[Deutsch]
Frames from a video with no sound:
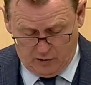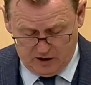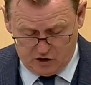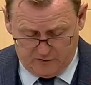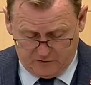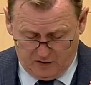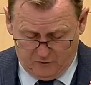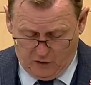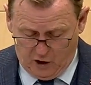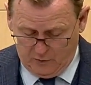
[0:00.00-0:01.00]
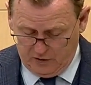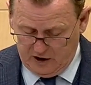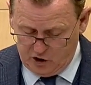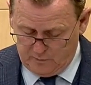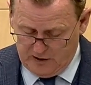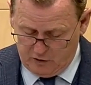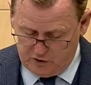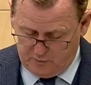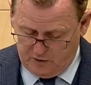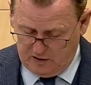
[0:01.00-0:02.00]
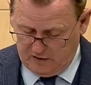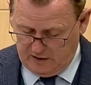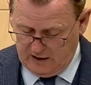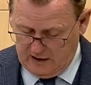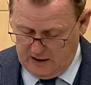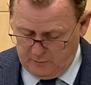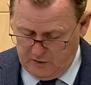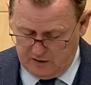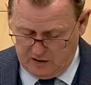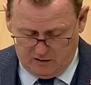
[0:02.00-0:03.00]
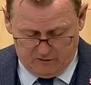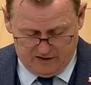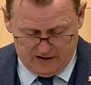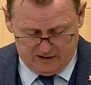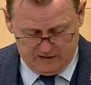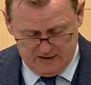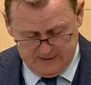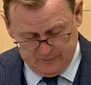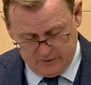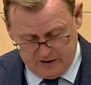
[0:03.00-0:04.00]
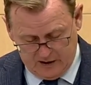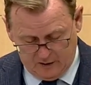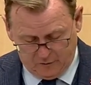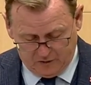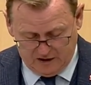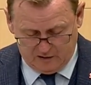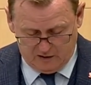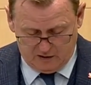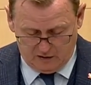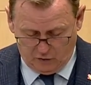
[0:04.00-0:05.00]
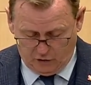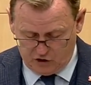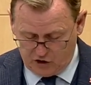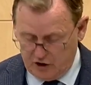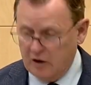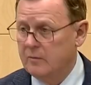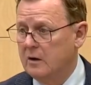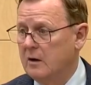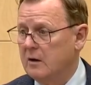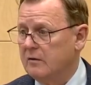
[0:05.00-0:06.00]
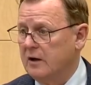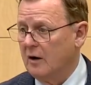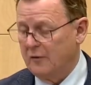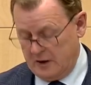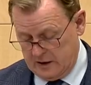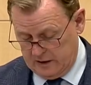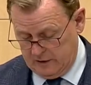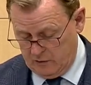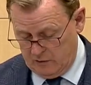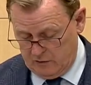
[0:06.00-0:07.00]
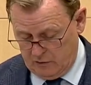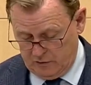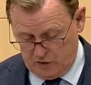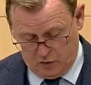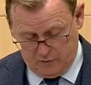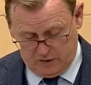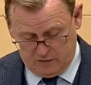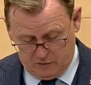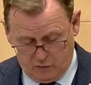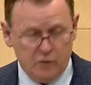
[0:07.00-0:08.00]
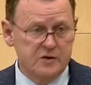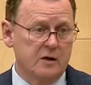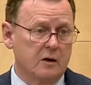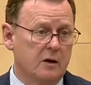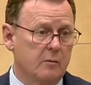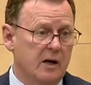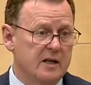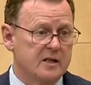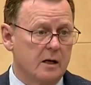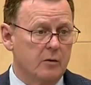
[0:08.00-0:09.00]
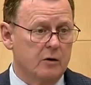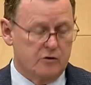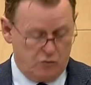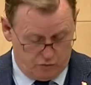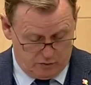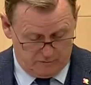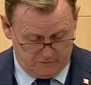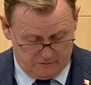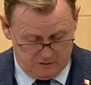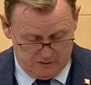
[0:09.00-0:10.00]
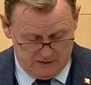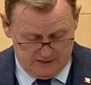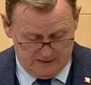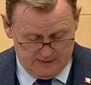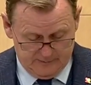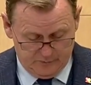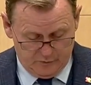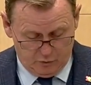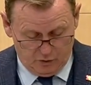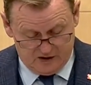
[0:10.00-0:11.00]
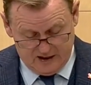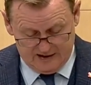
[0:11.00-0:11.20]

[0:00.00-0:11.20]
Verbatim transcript: Gorbatschows Reform- und Entspannungspolitik ebnete den Weg in eine friedliche deutsche Wiedervereinigung und somit unsere gemeinsame Zukunft. Durch